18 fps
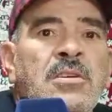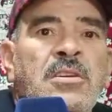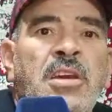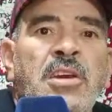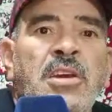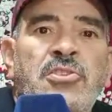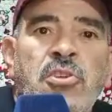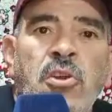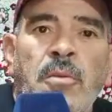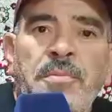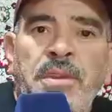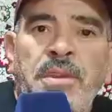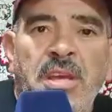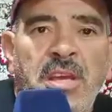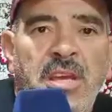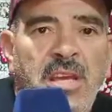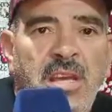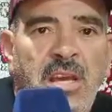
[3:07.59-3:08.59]
كتجاوبني
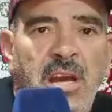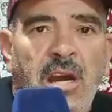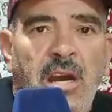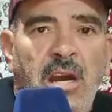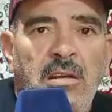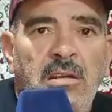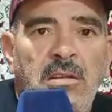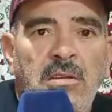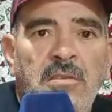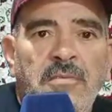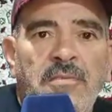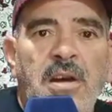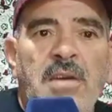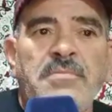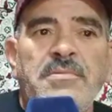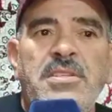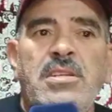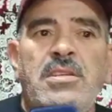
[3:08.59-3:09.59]
هي
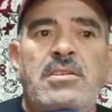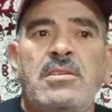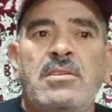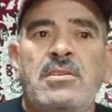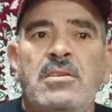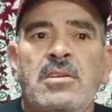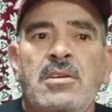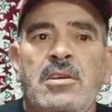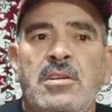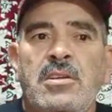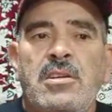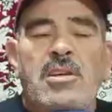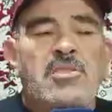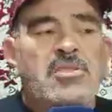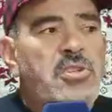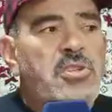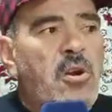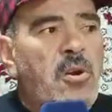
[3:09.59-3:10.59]
فهمتي
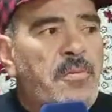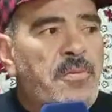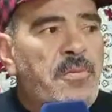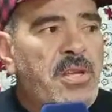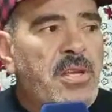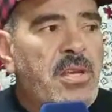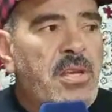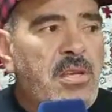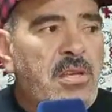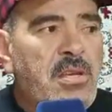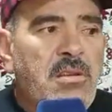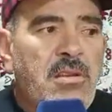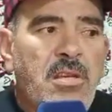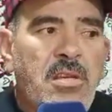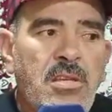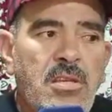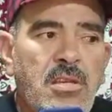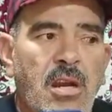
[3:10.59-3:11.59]
كتجاوبني
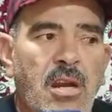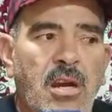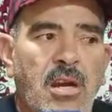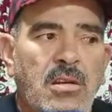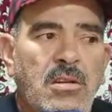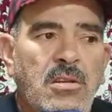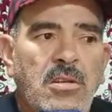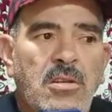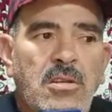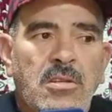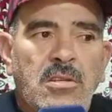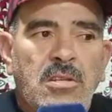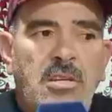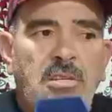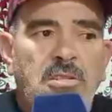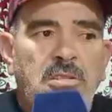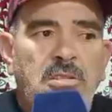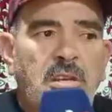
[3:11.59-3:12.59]
هي
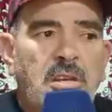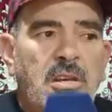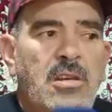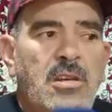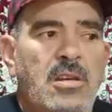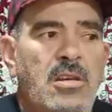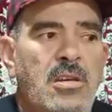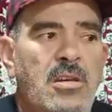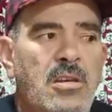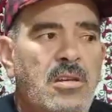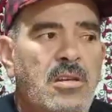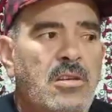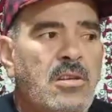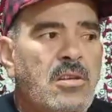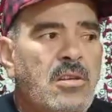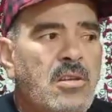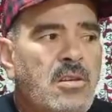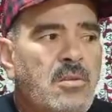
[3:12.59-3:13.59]
كنت آه،